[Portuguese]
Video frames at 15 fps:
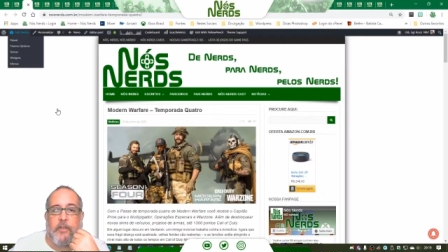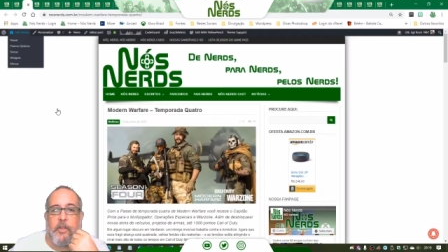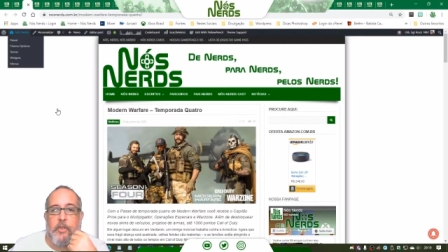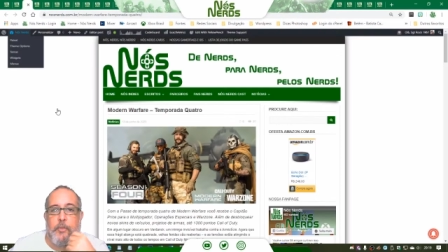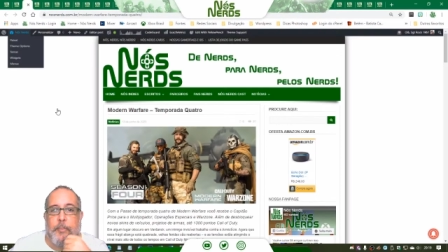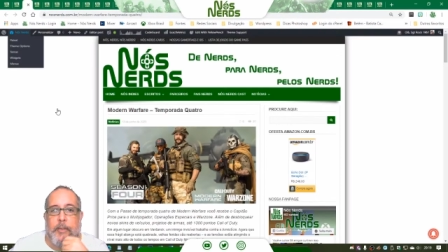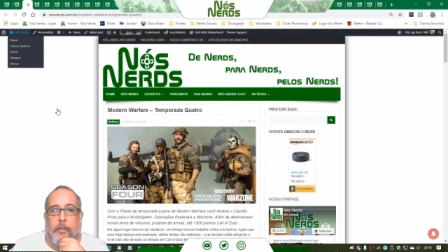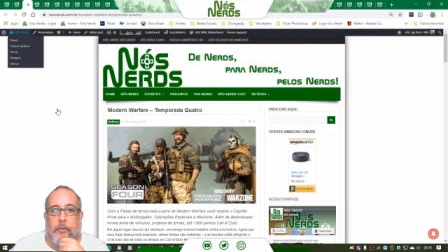ficar
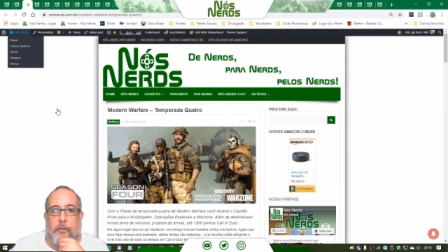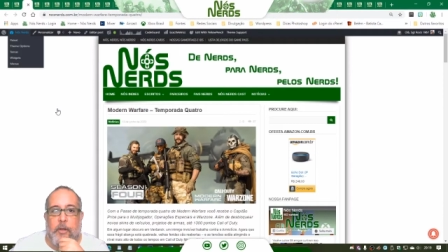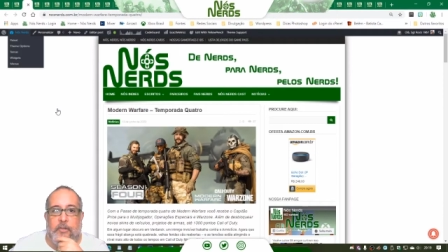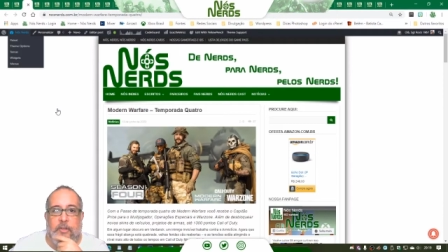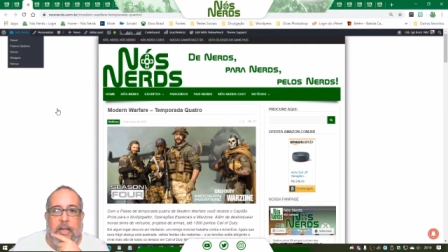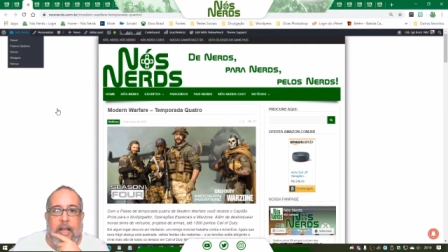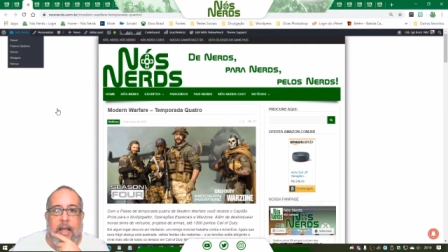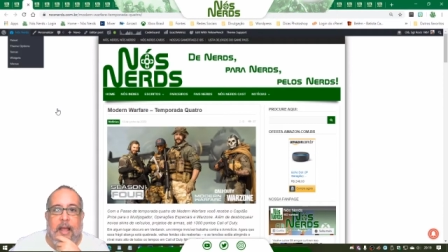esperando ele
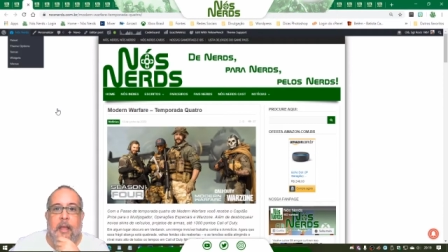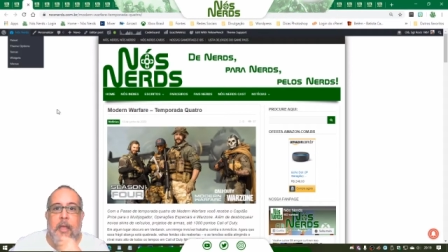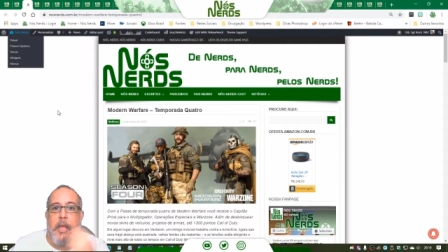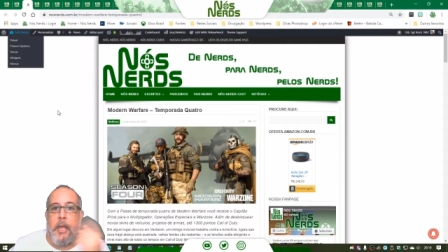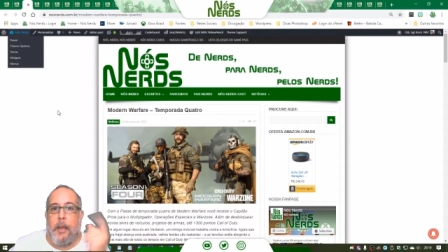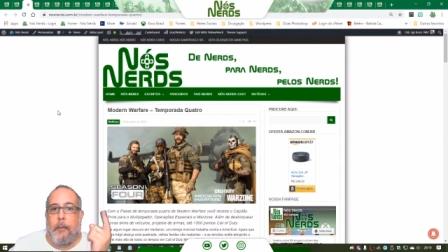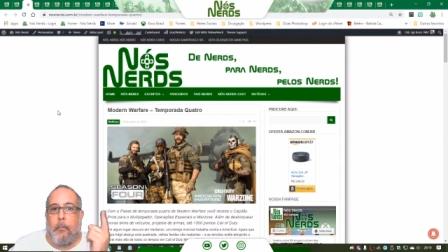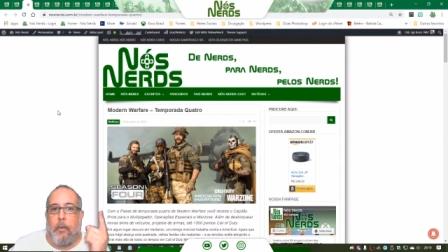chegar.
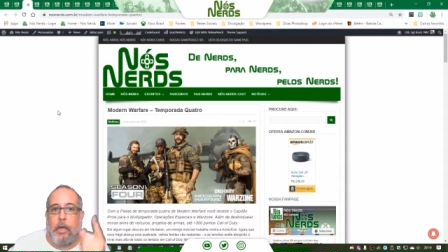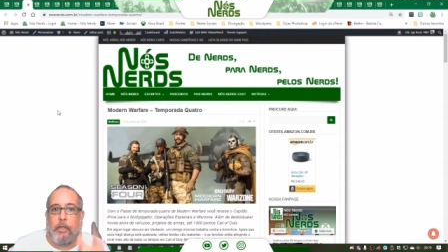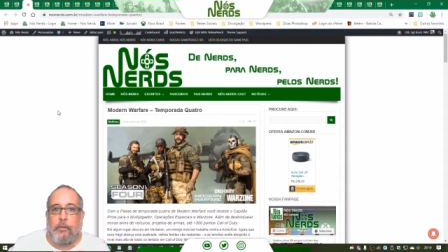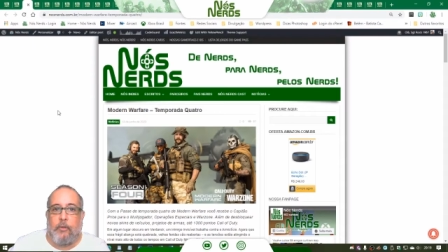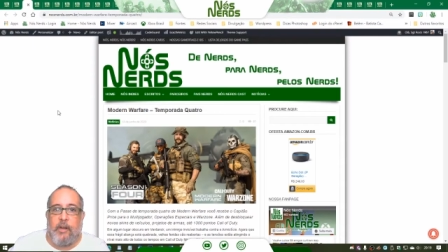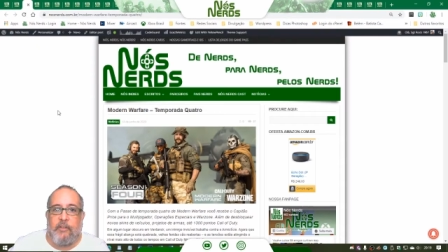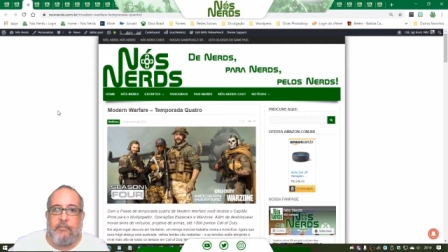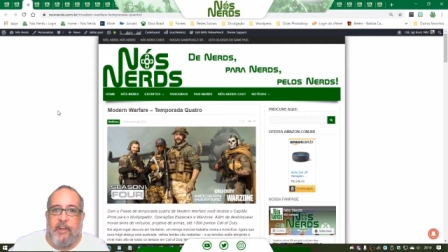
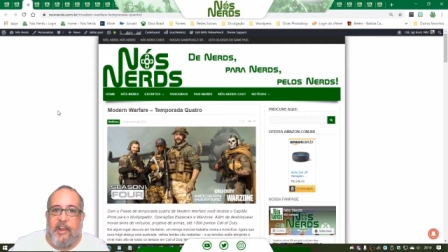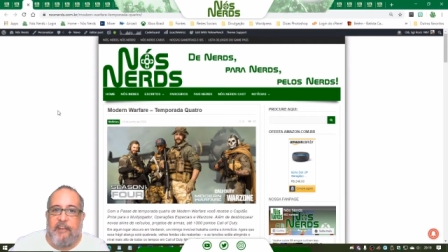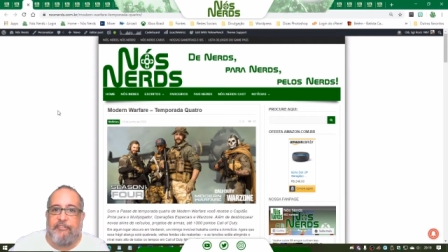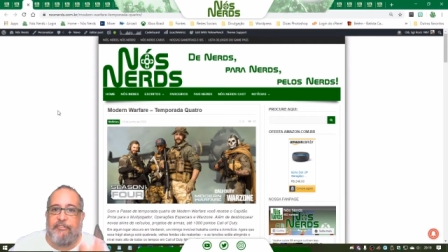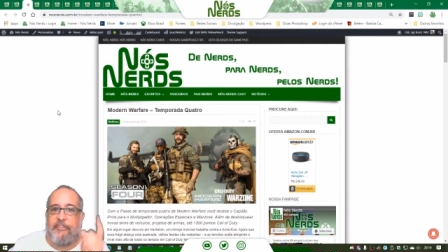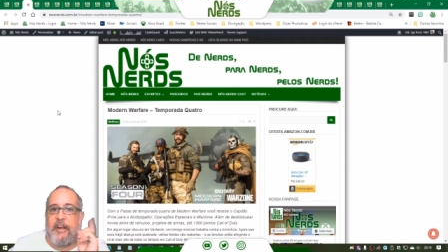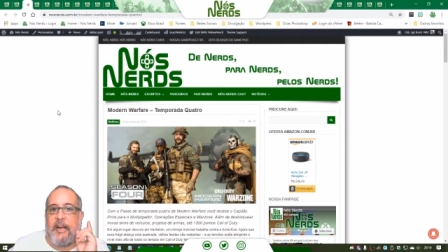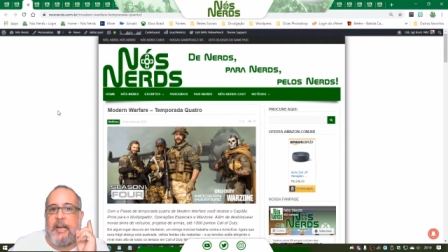Modern
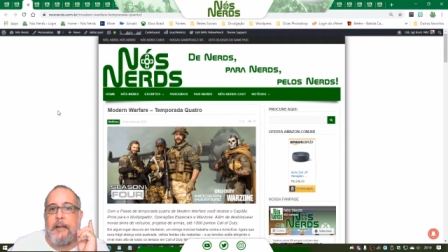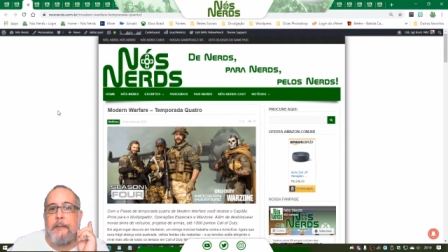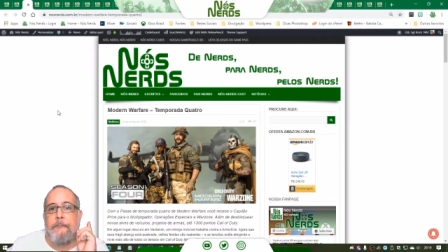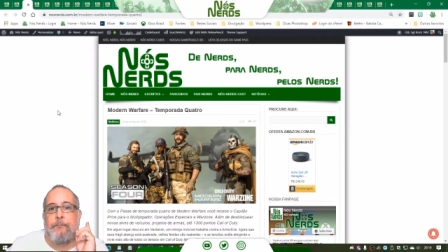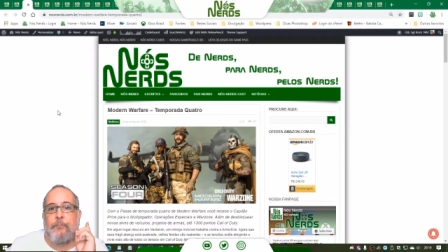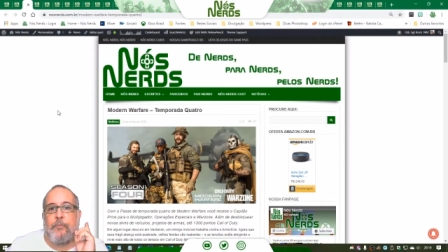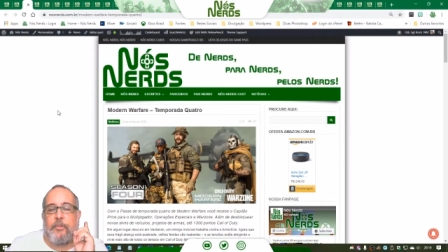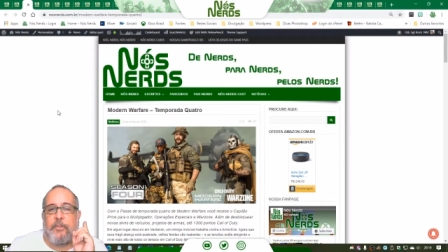Warfare
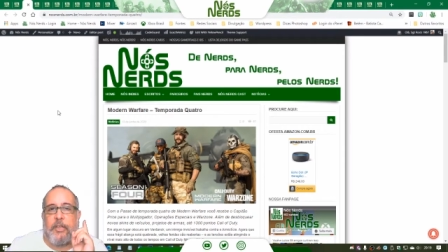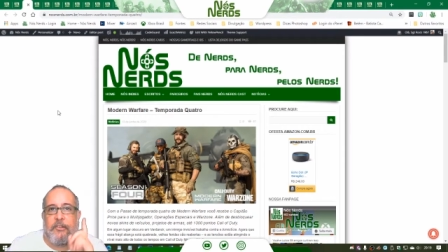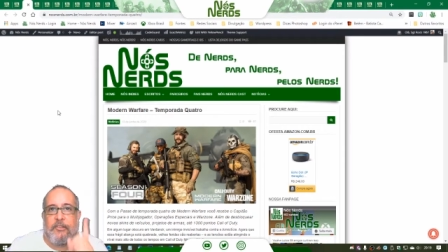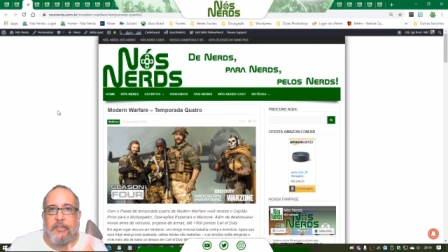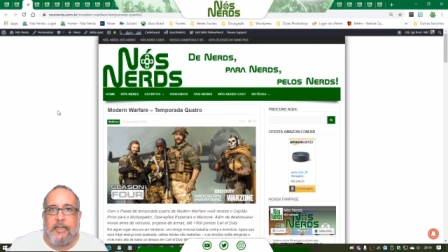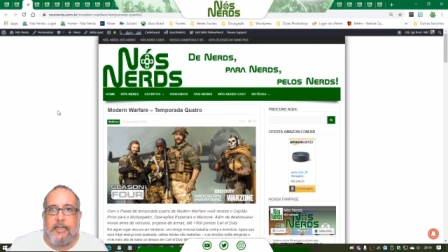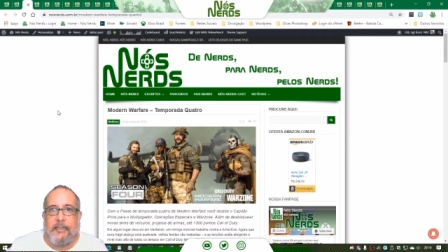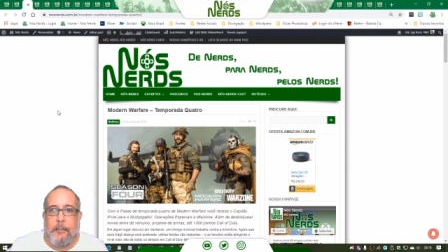já
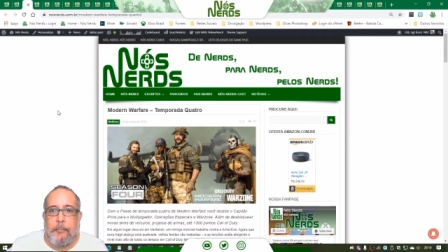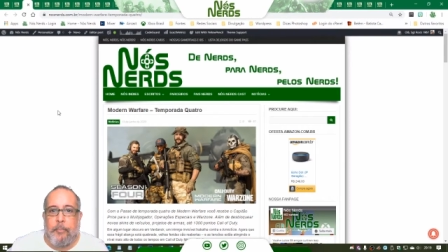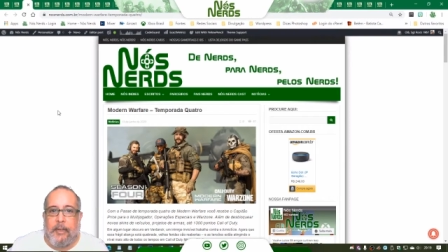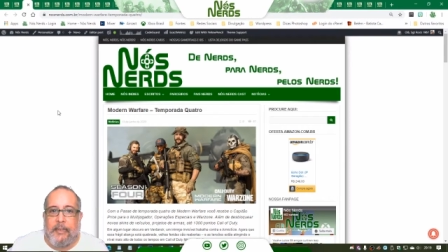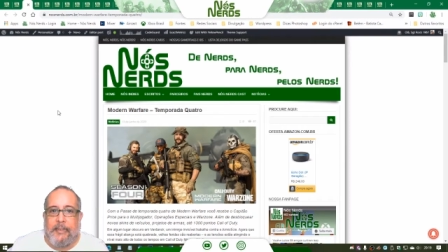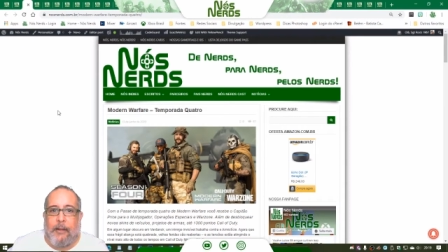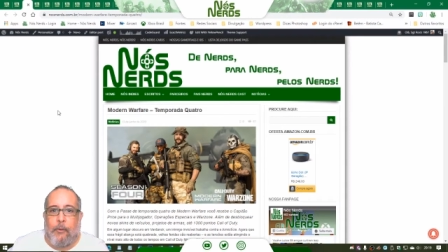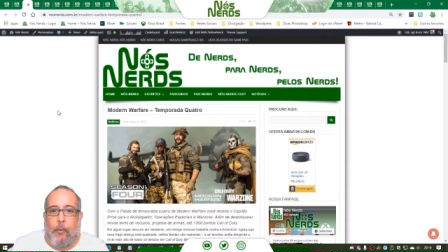está na
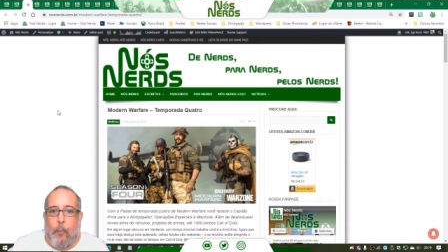temporada